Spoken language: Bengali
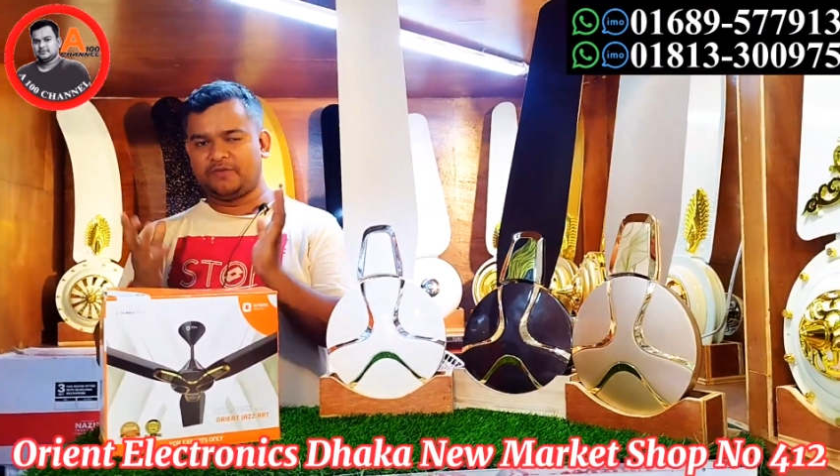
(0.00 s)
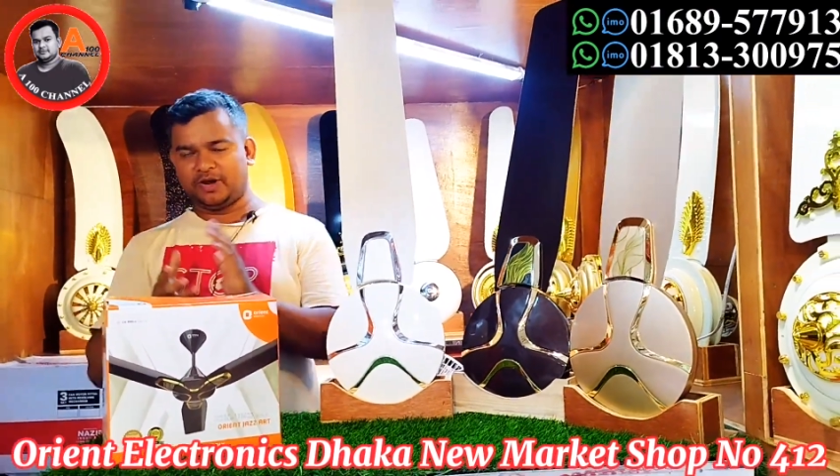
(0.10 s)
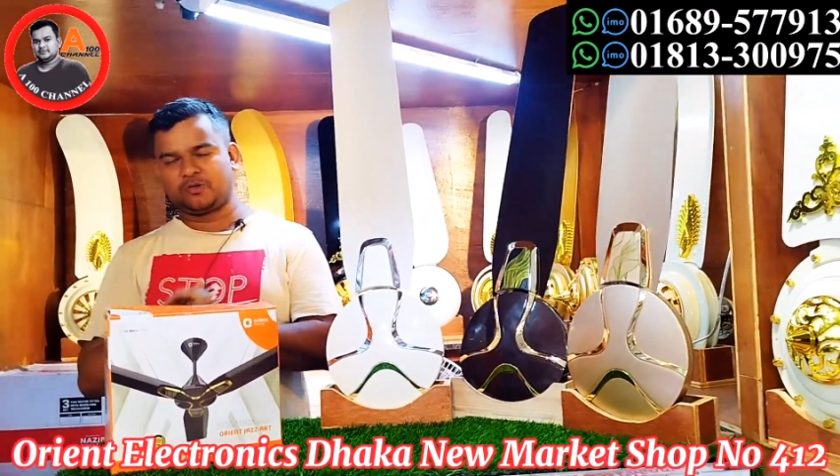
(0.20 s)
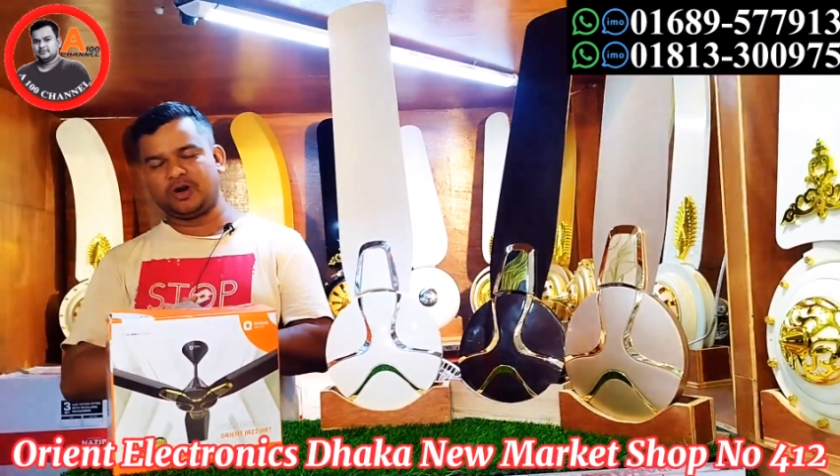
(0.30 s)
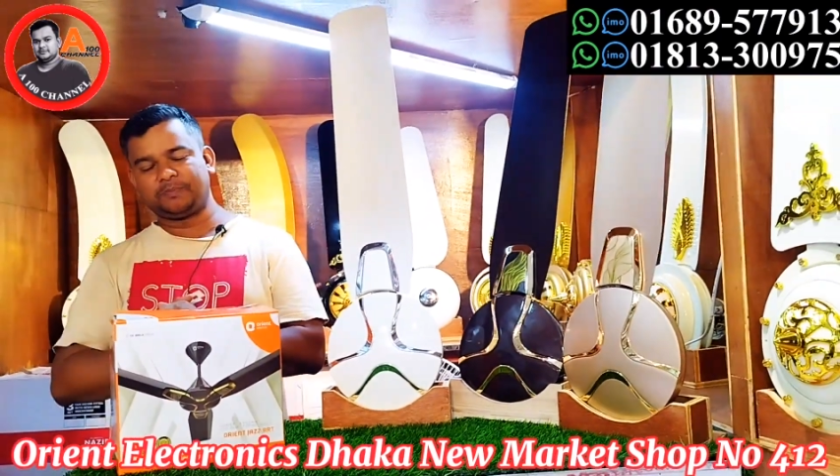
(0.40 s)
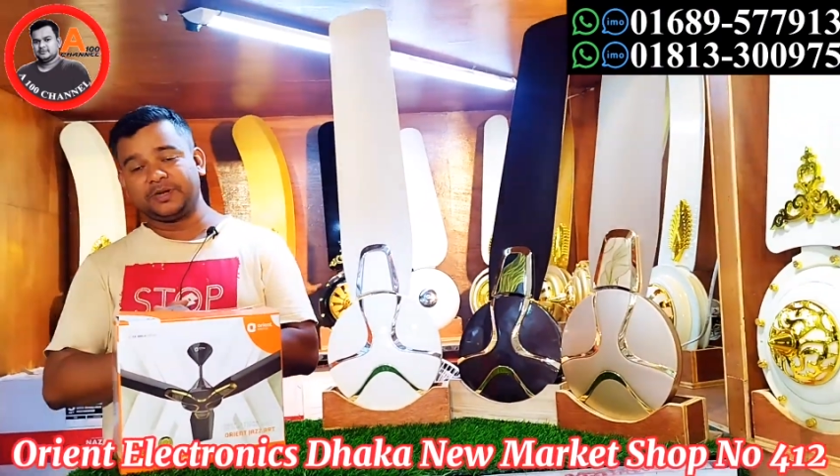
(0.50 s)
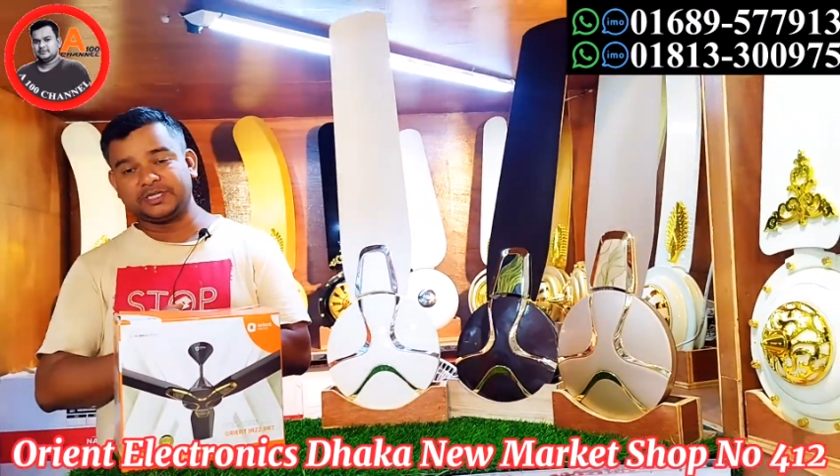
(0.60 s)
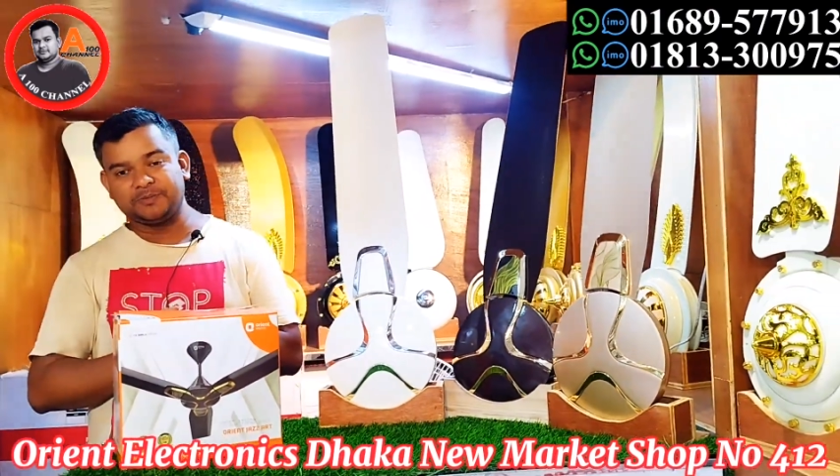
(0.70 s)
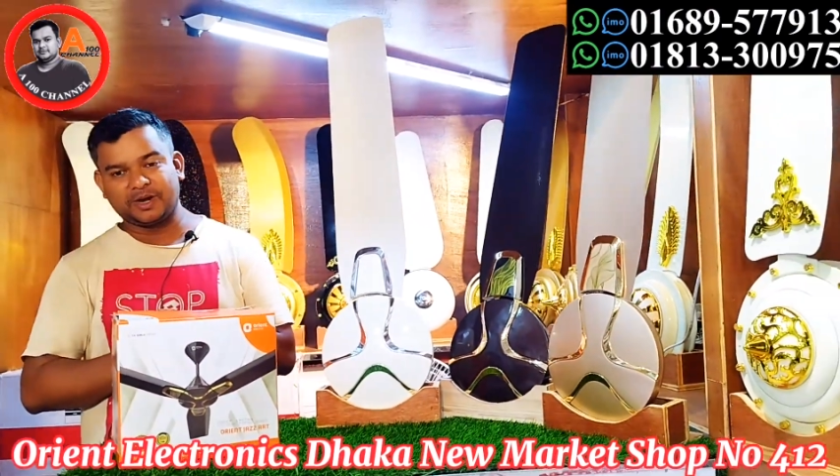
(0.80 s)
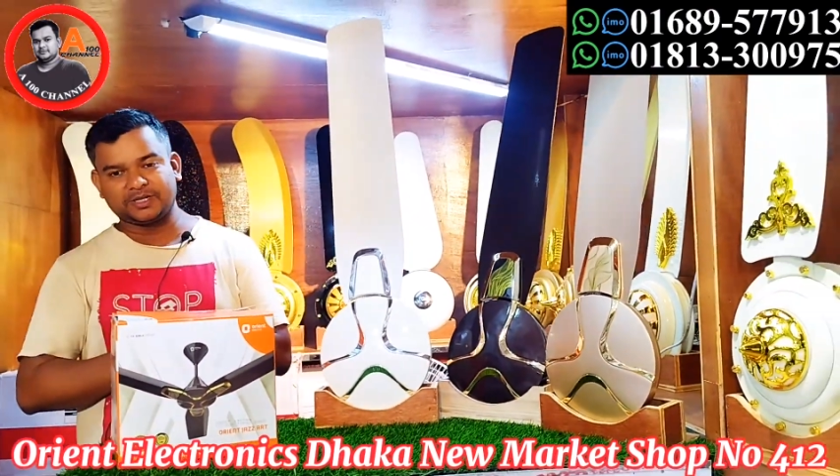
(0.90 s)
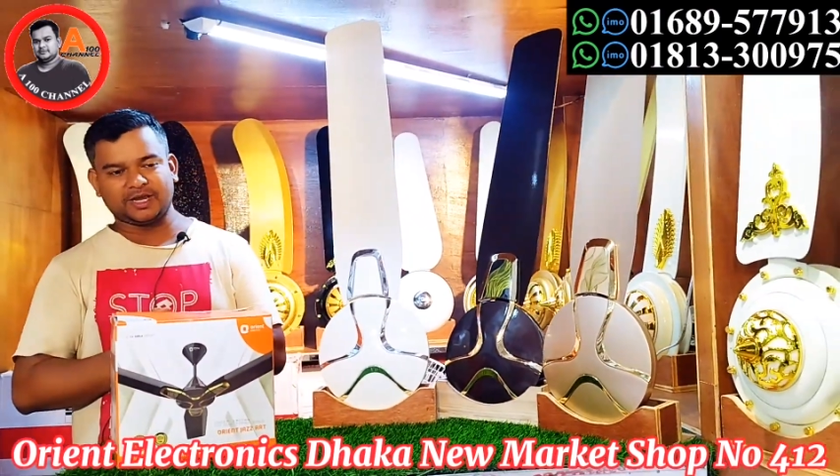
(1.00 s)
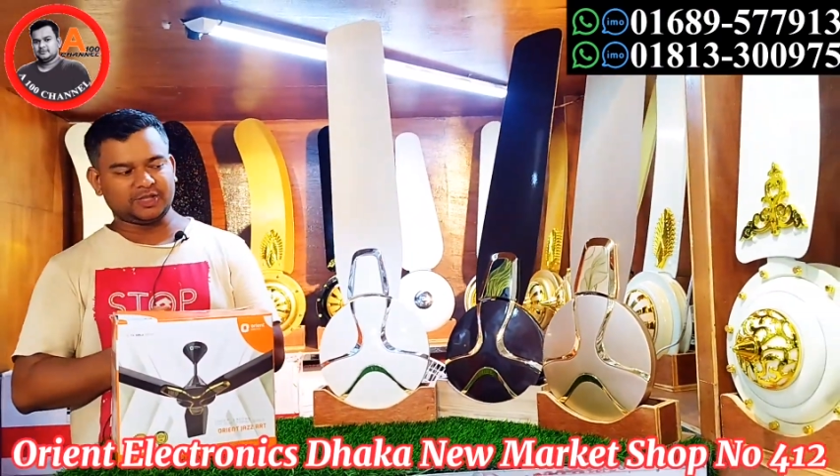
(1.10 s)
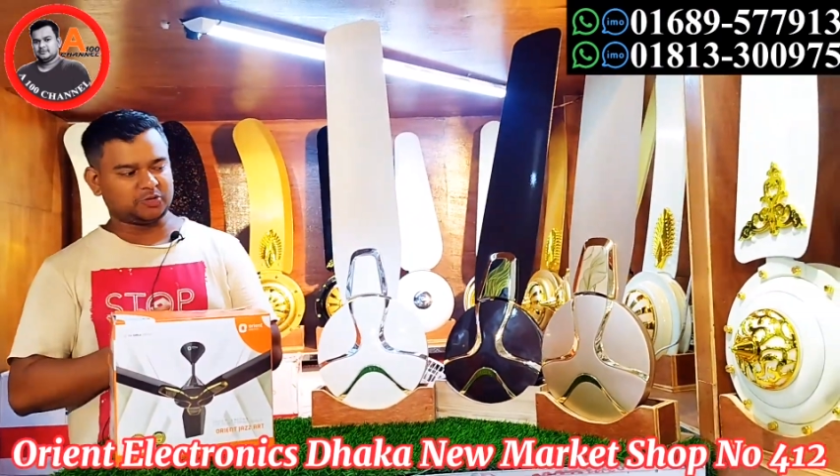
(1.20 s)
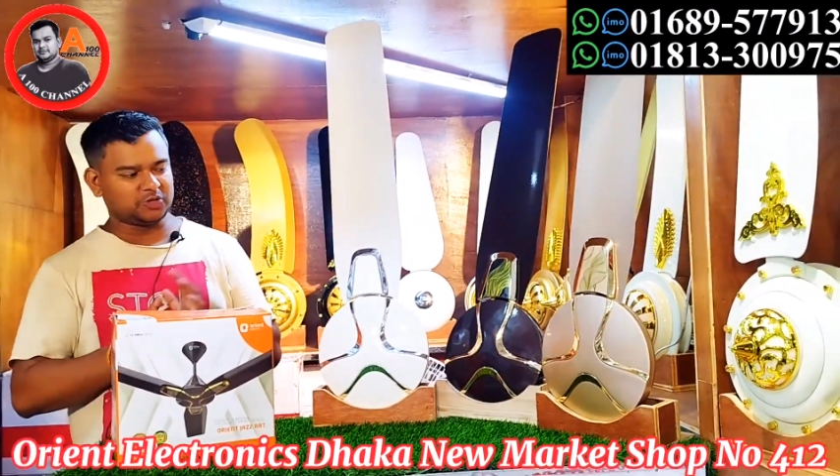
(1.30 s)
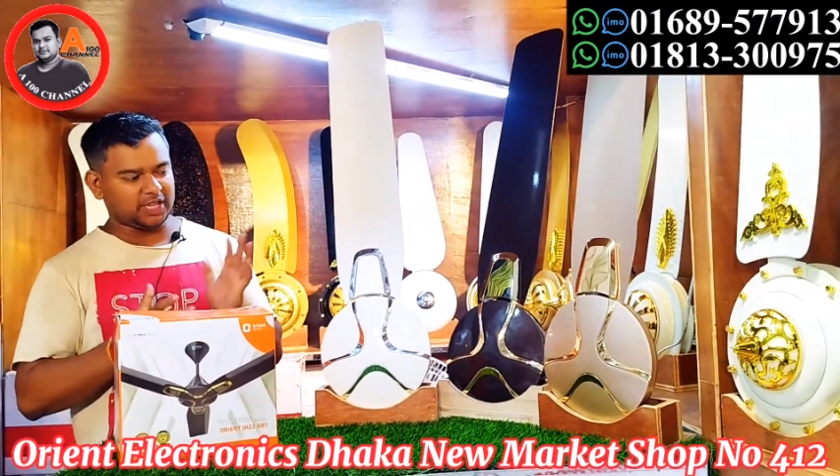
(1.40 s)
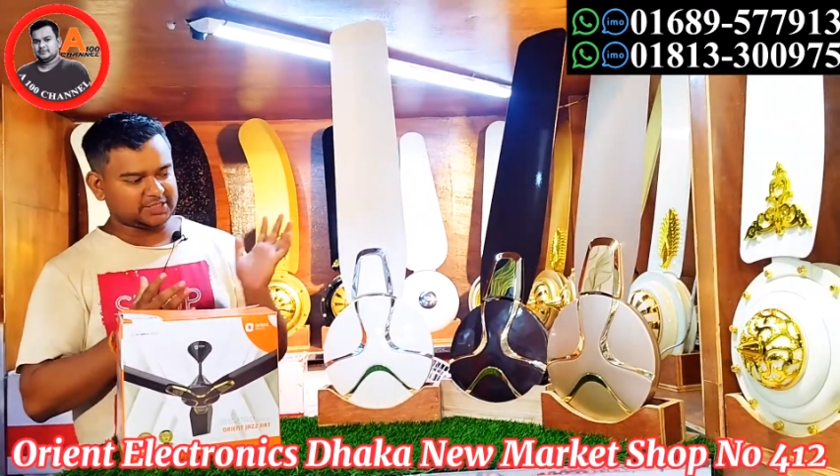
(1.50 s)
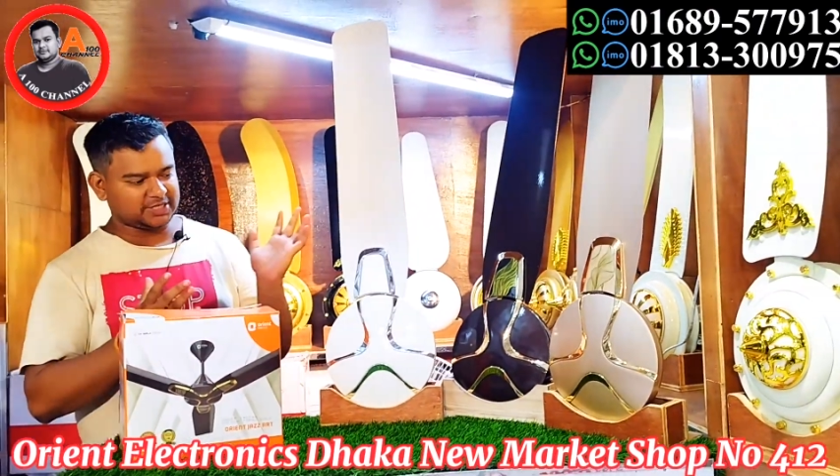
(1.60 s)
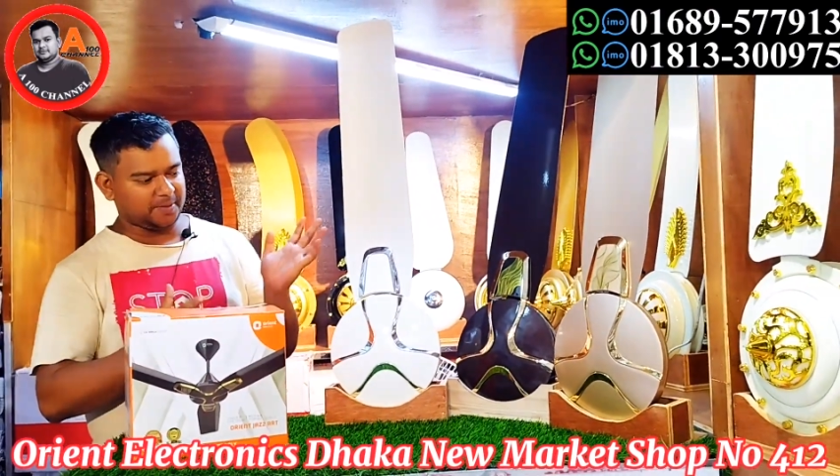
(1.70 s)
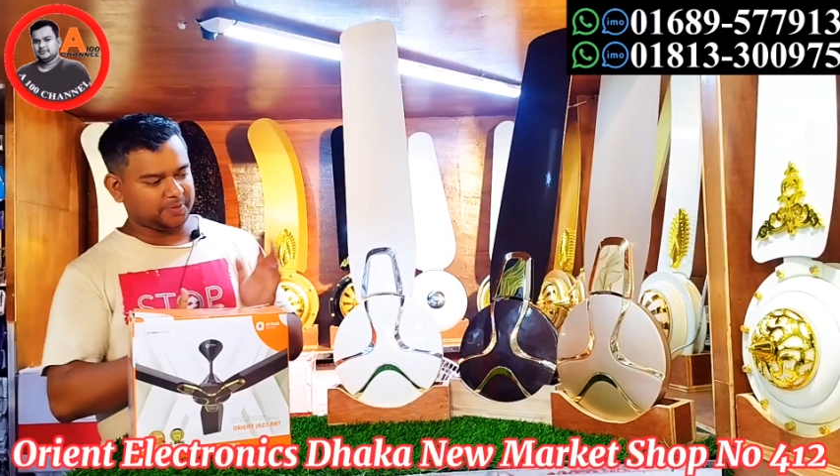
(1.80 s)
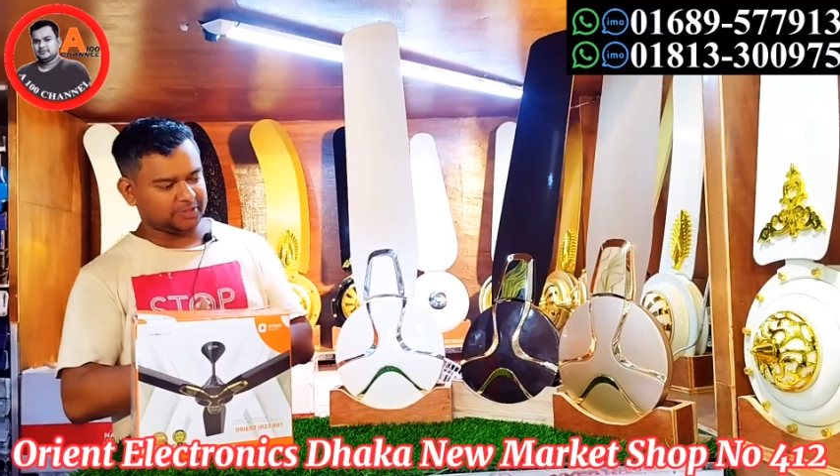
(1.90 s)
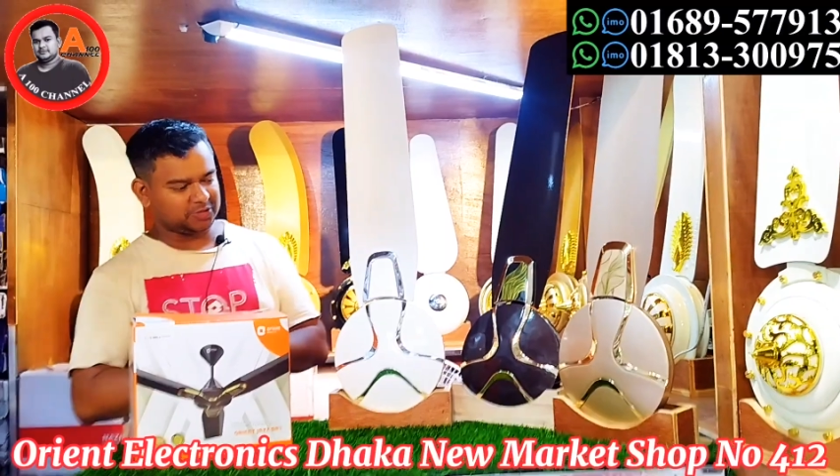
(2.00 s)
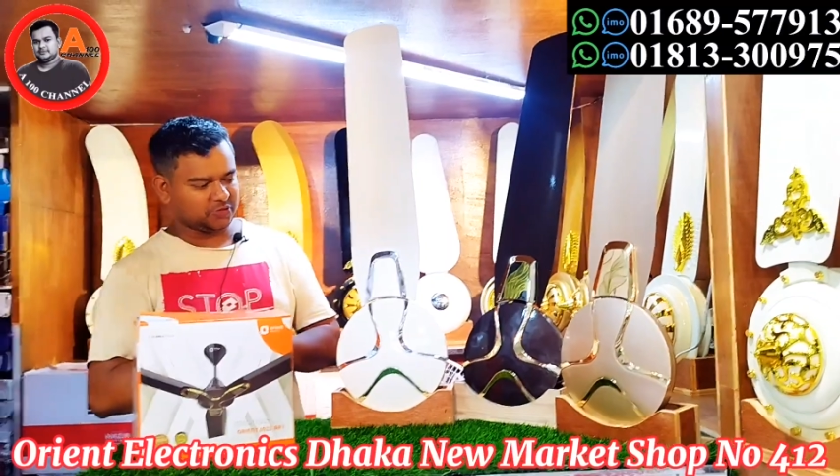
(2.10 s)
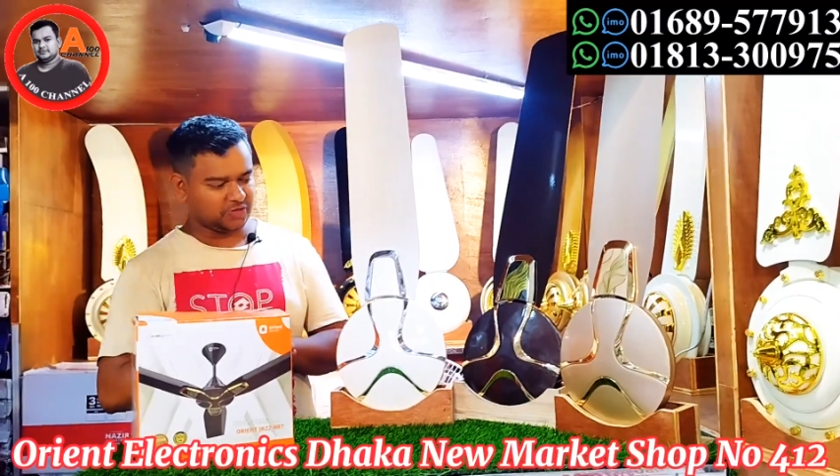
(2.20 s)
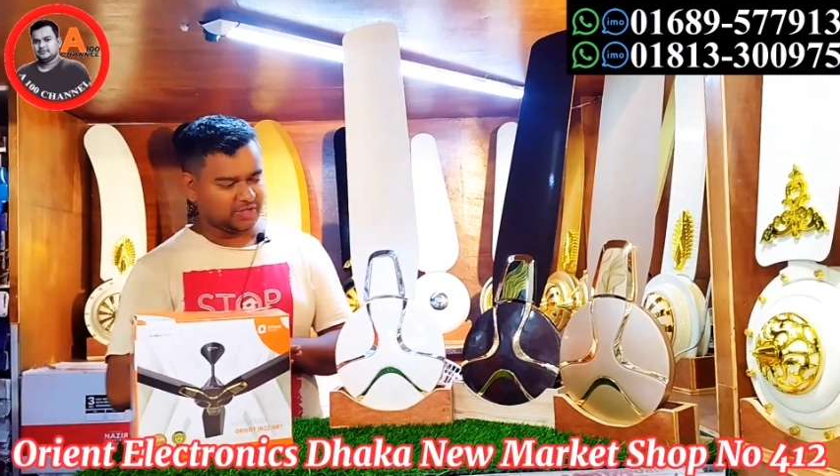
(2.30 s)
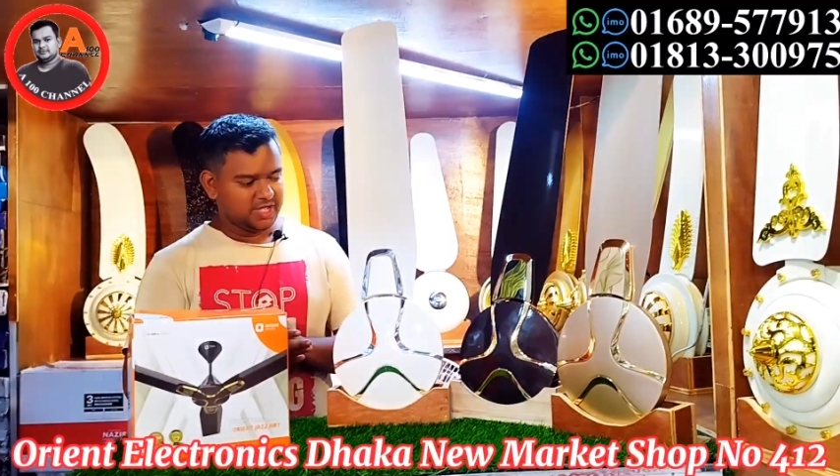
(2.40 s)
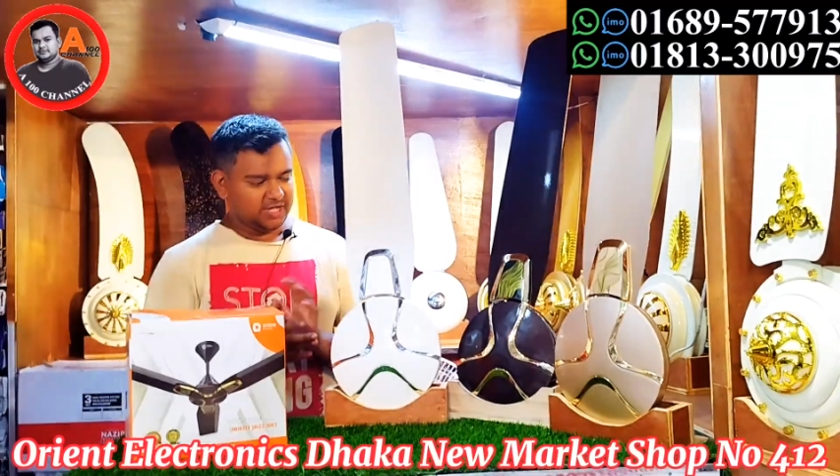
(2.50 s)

ফ্যানগুলো বেশিরভাগ দেখেন তো আজকে আপনাদের জন্য